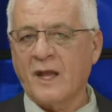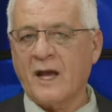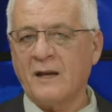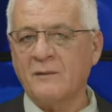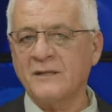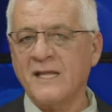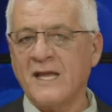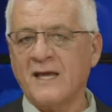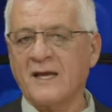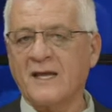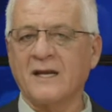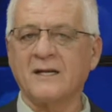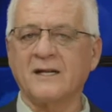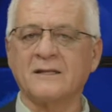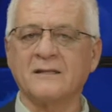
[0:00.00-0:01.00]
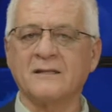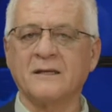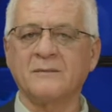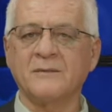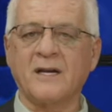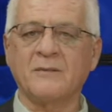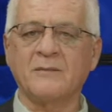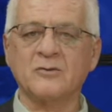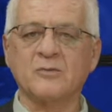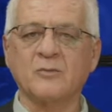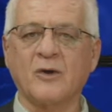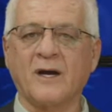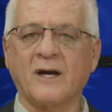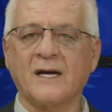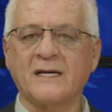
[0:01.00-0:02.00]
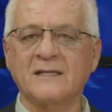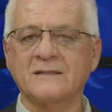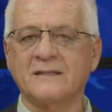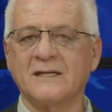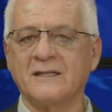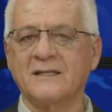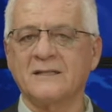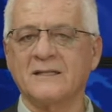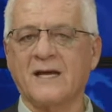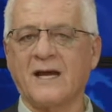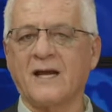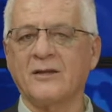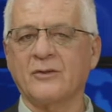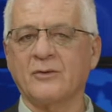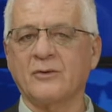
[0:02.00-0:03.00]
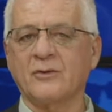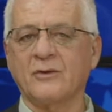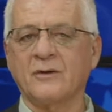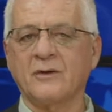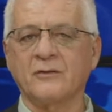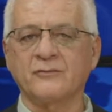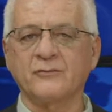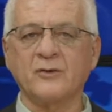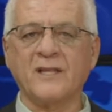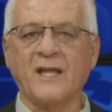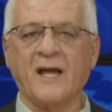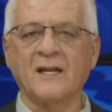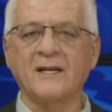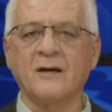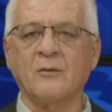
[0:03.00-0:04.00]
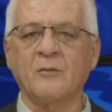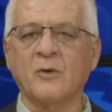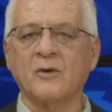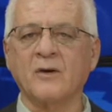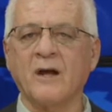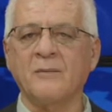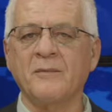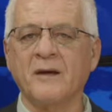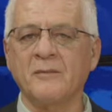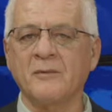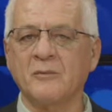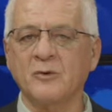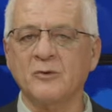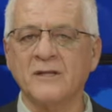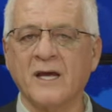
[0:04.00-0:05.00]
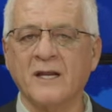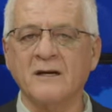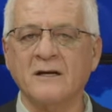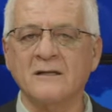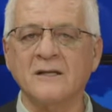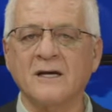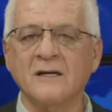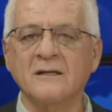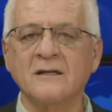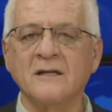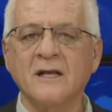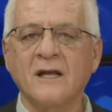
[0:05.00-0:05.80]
البداية كانت من المجموعة السادسة حيث افتتح اليوم الرابع من مونديال قطر